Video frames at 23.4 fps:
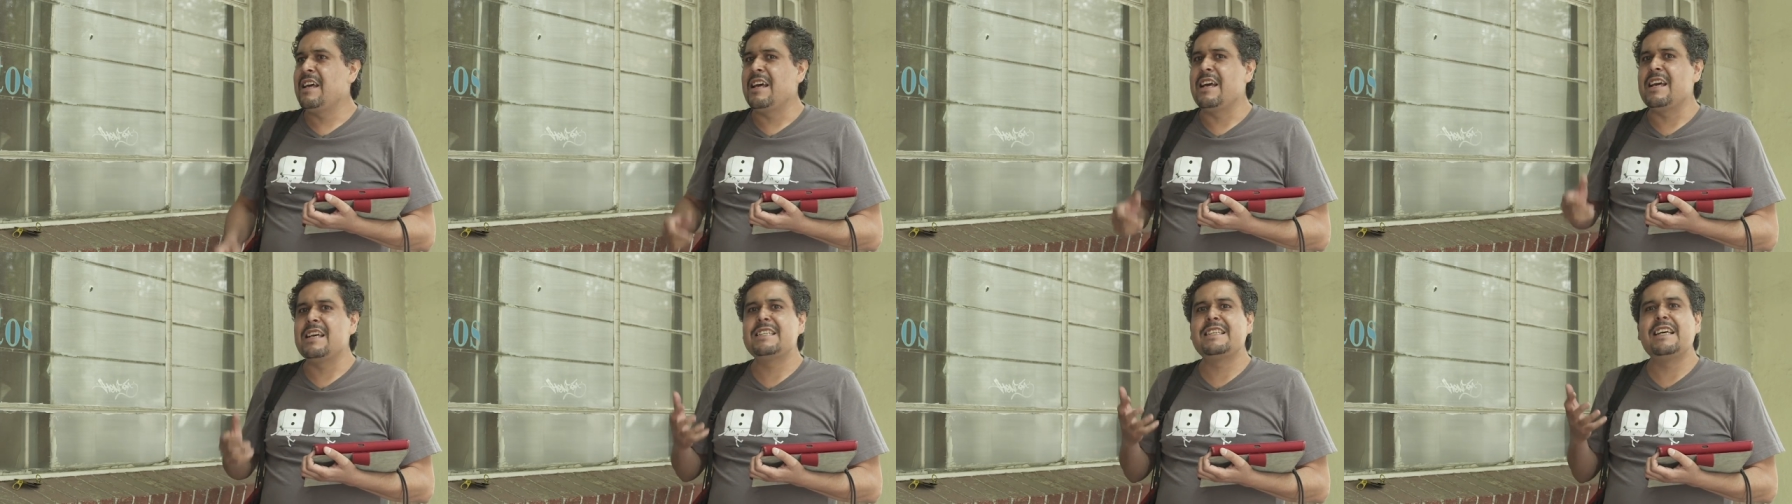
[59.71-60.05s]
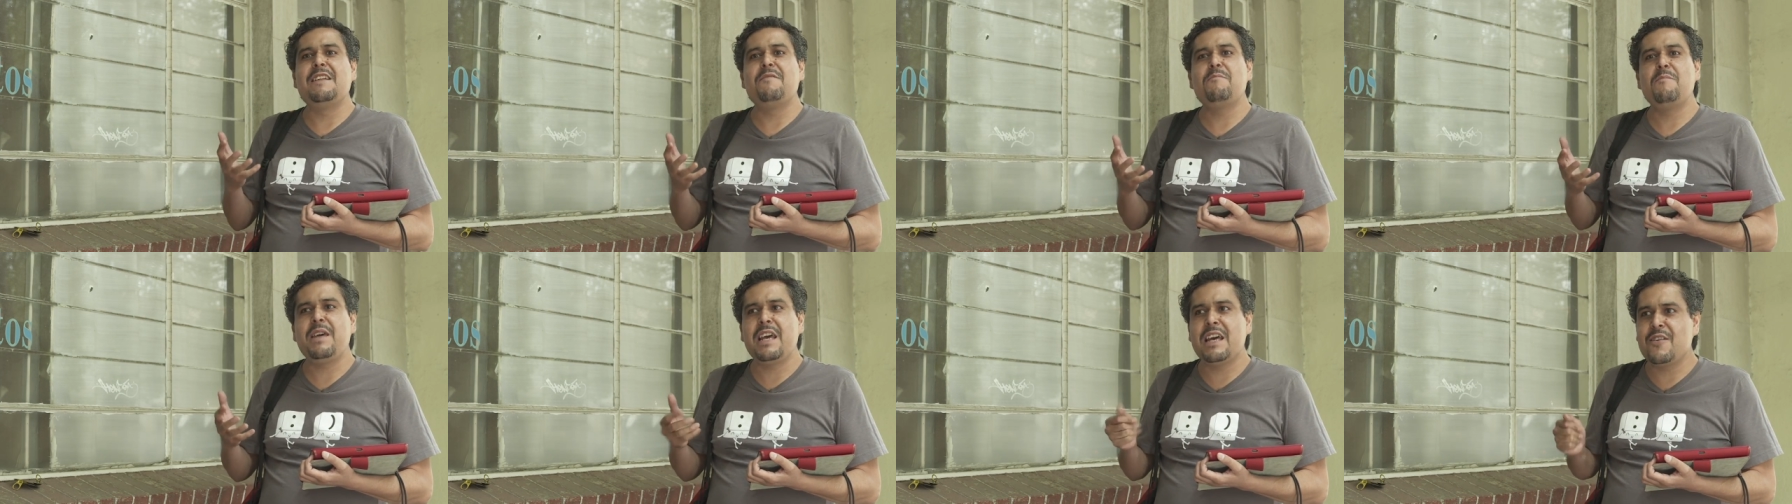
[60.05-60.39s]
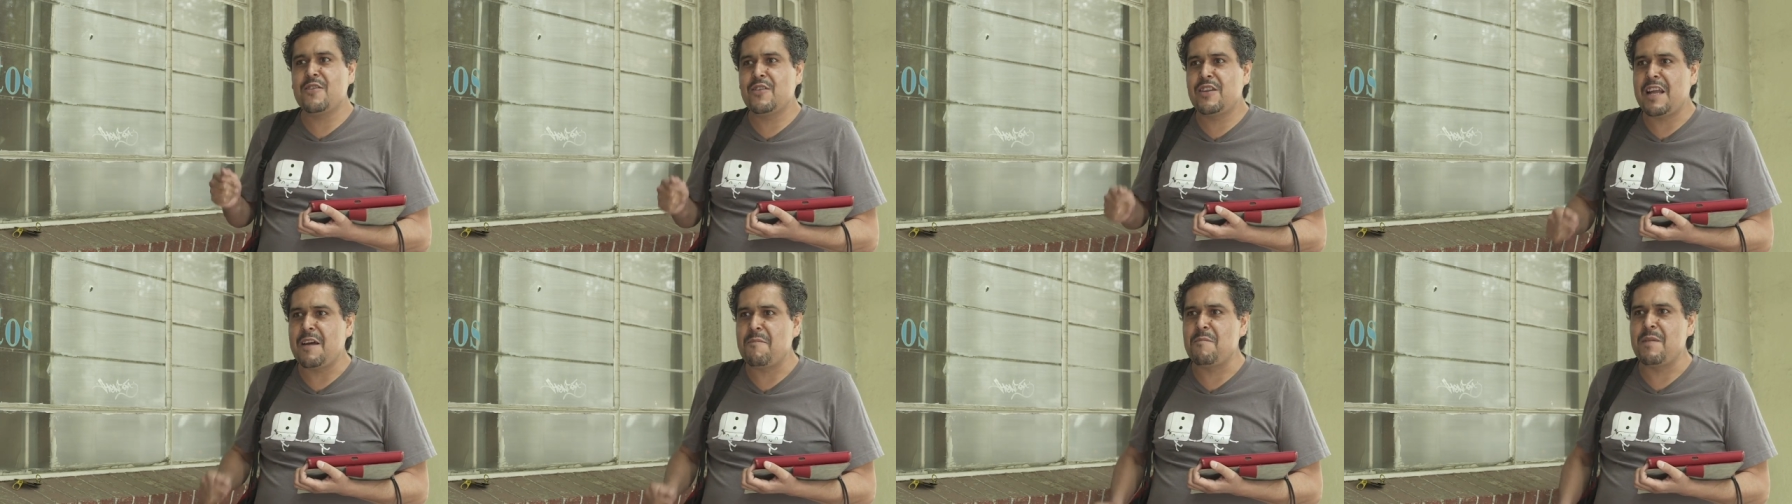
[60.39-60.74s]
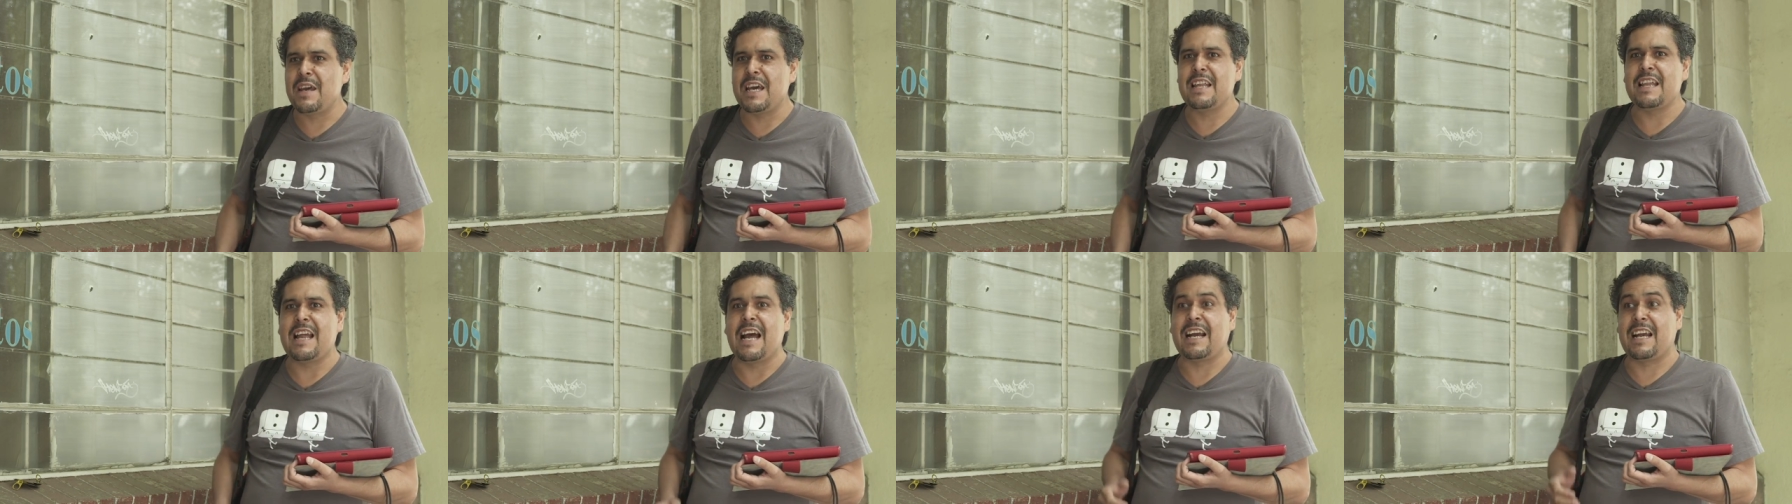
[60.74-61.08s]
es el miedo
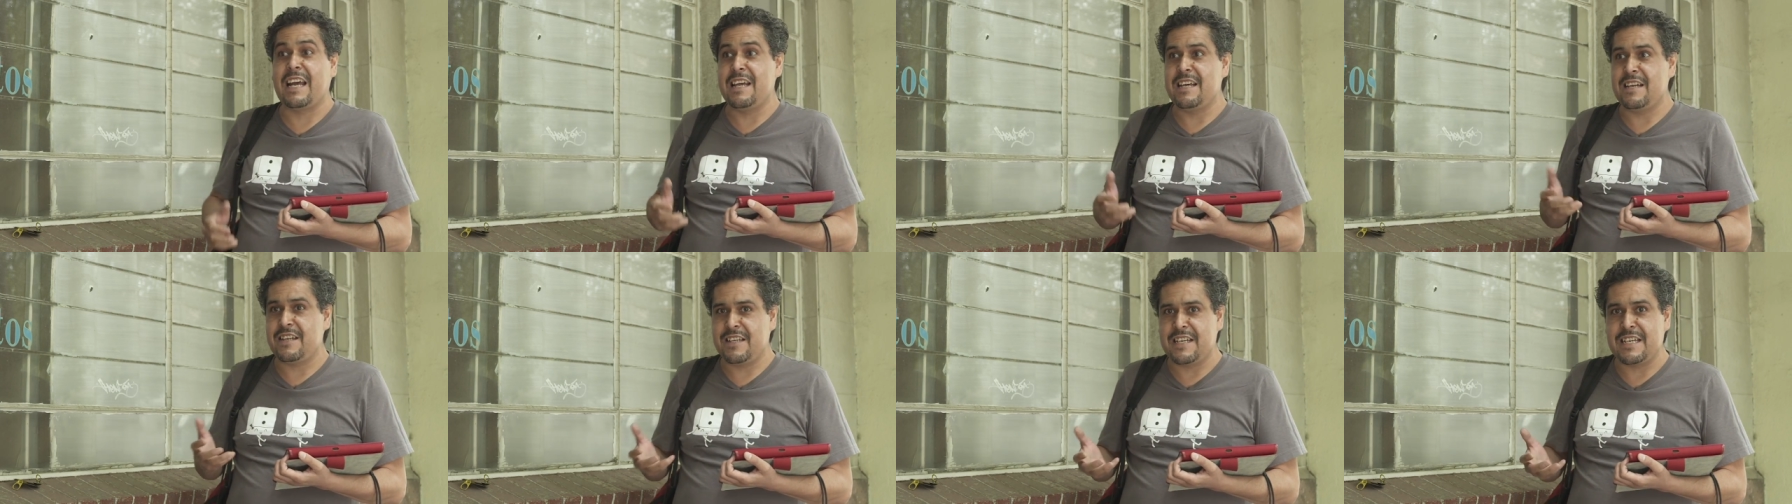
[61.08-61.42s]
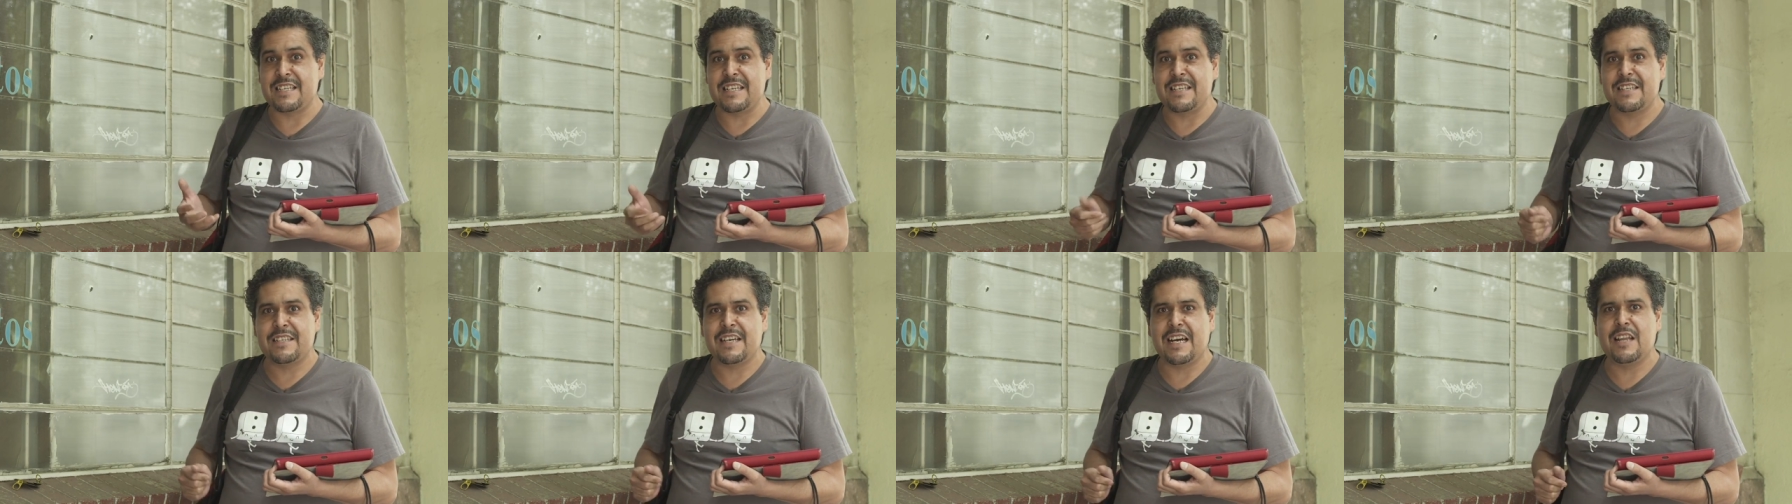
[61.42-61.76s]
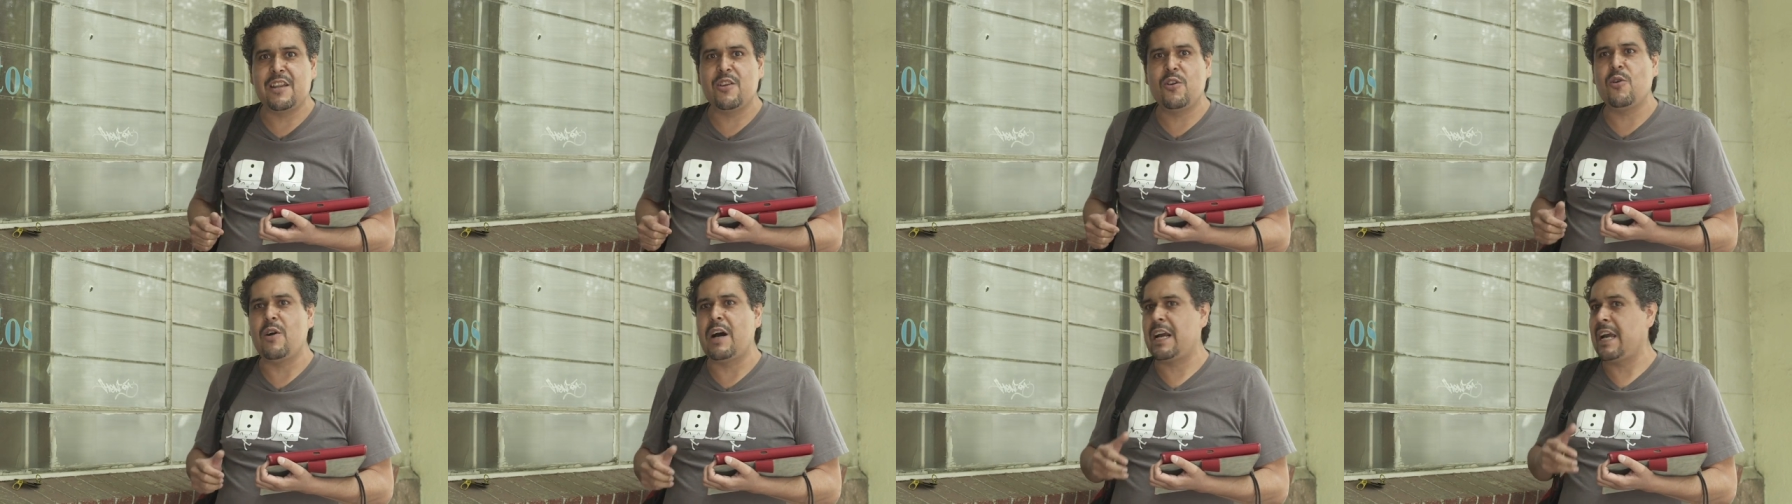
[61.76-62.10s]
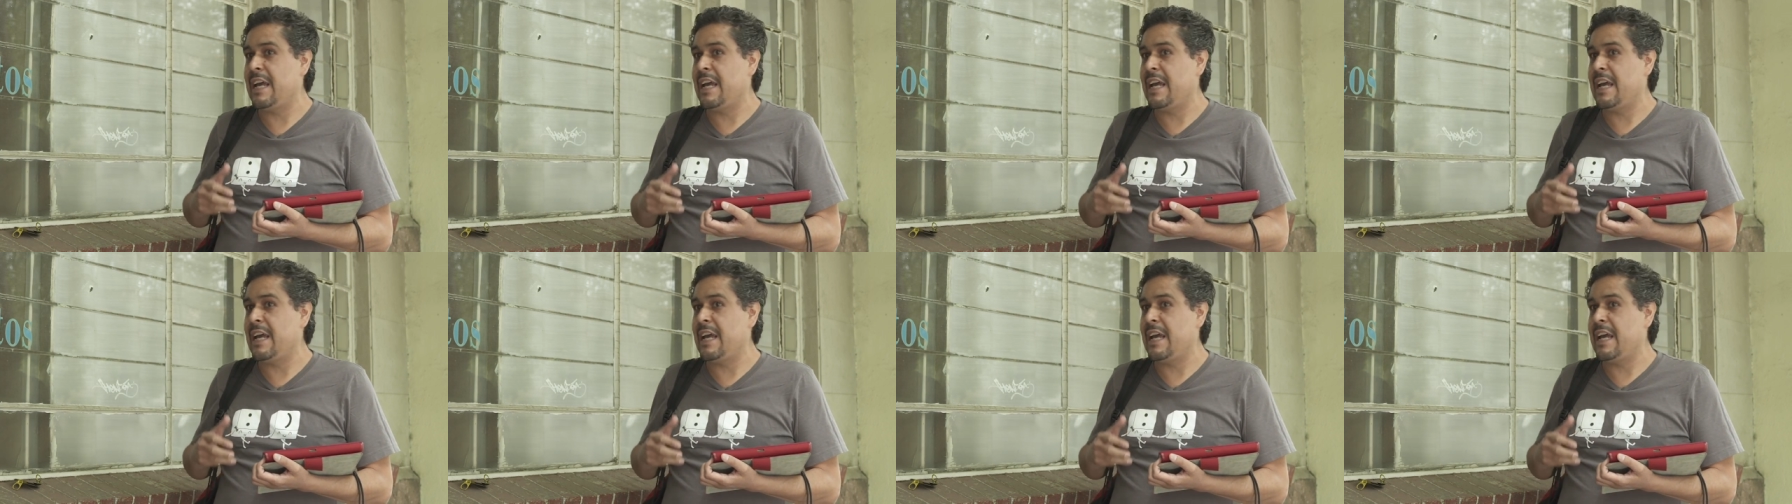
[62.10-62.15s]
también a quedarte sin saldo,